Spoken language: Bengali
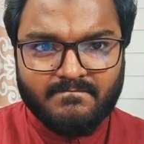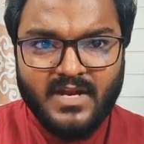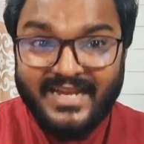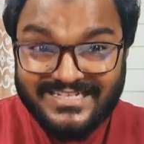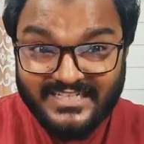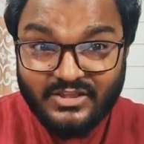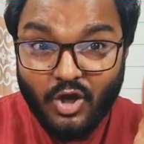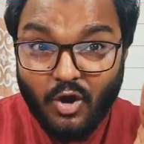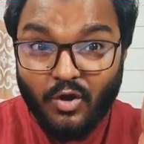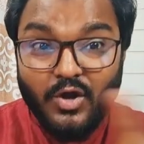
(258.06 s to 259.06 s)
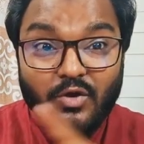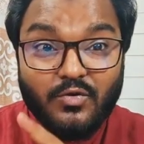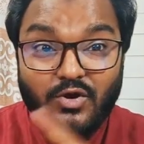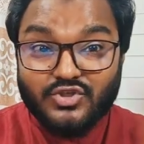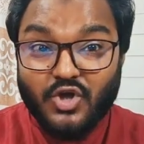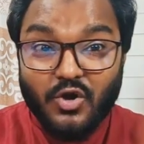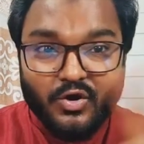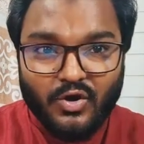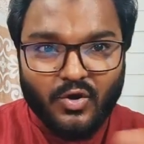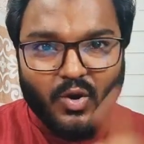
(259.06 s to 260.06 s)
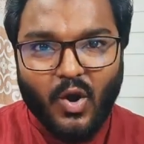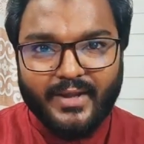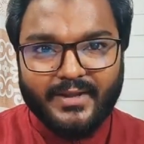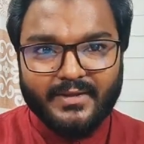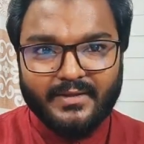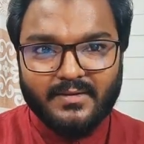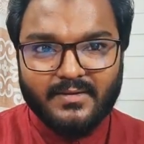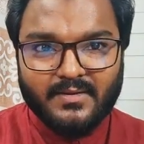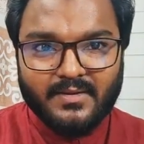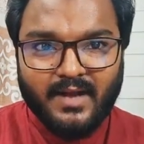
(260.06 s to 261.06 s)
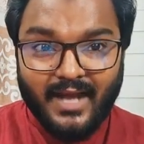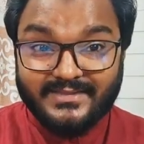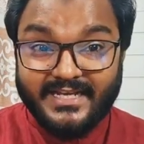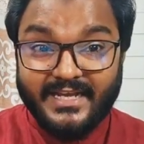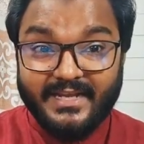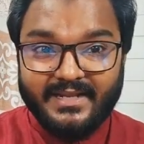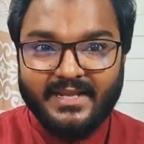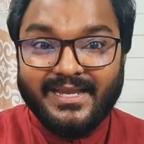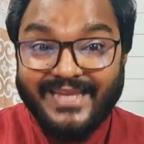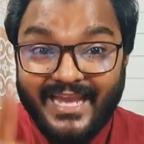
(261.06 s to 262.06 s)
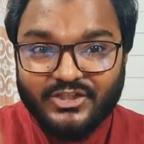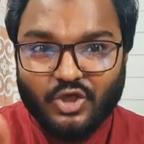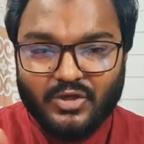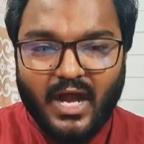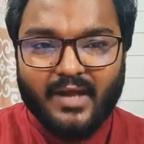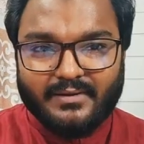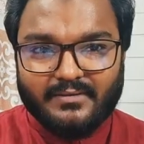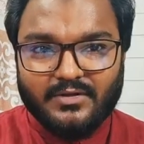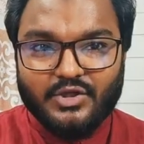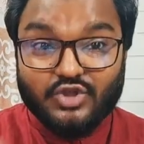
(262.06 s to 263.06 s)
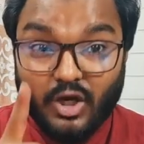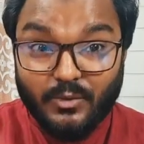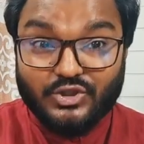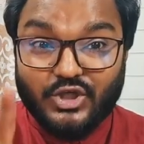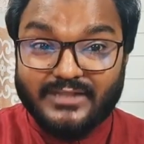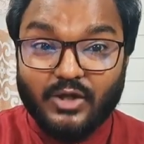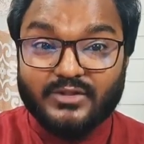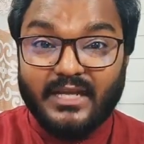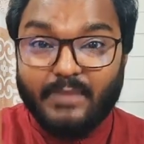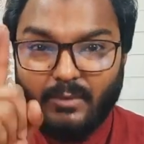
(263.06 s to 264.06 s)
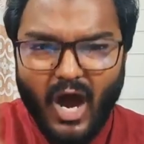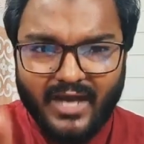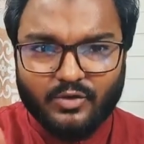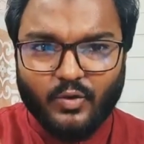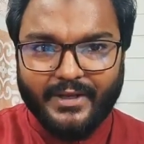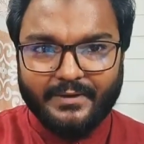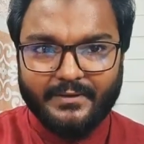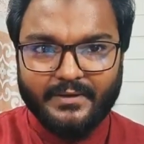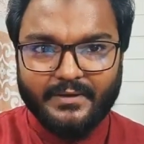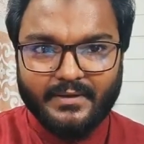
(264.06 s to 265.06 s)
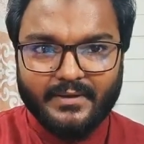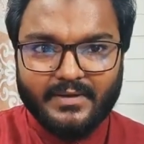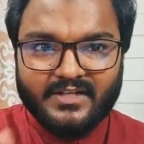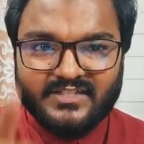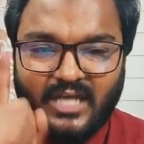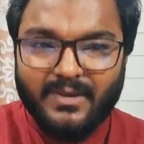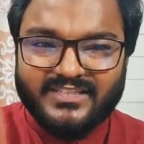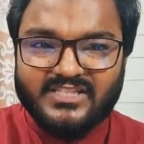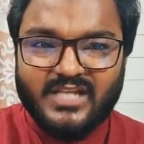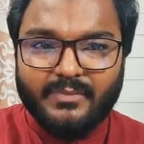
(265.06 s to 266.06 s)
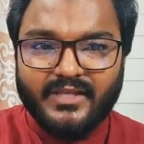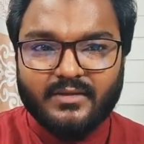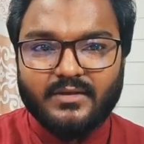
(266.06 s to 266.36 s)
নিষিদ্ধ কোনো সংগঠনও নয় আজকে এই সরকার সর্বোচ্চ আদালতকে ব্যবহার করে জামাত ইসলামীর